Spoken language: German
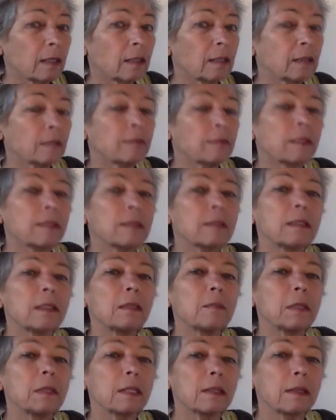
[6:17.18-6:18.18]
wandte
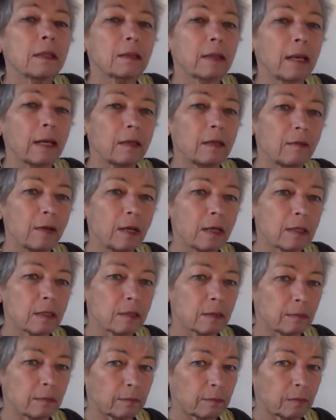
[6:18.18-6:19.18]
ich mich
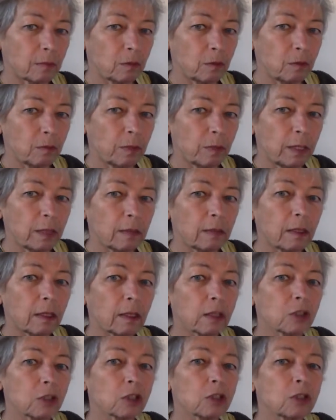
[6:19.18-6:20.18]
landeinwärts und blickte
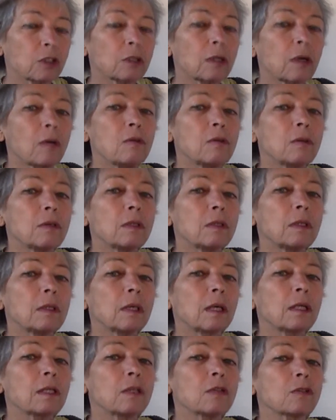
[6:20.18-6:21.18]
erstaunt in
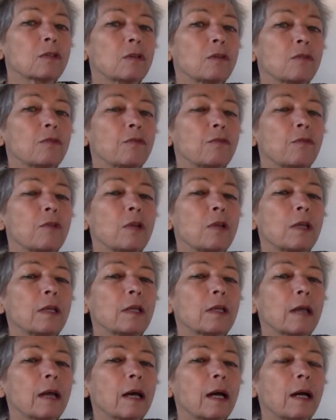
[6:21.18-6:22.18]
eine schon
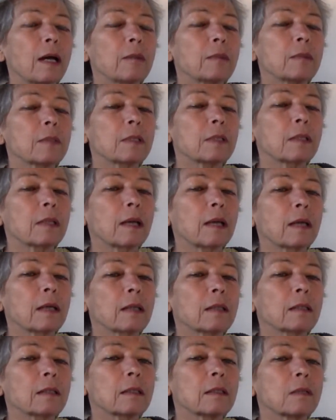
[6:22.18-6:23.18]
völlig
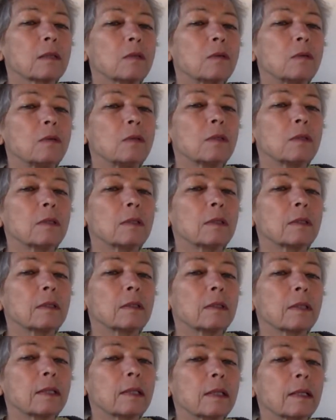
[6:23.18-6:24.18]
abendklare, gekühlte
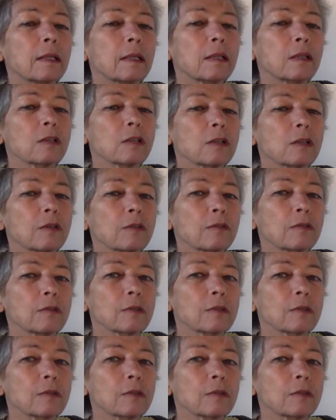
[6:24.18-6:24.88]
Tälerlandschaft.